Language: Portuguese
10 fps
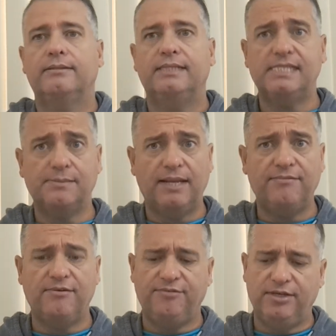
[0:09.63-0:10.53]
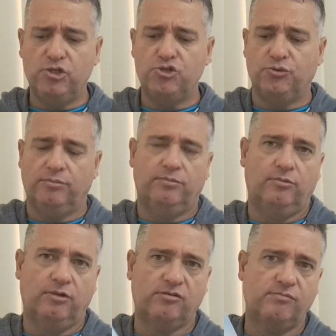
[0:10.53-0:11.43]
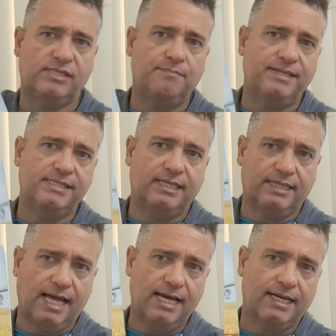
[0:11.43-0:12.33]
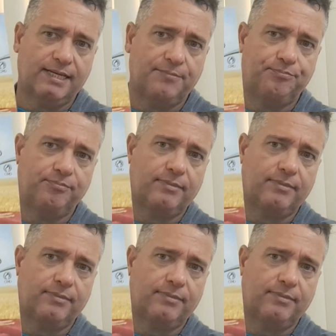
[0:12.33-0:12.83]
Nesse breve vídeo, nós vamos apresentar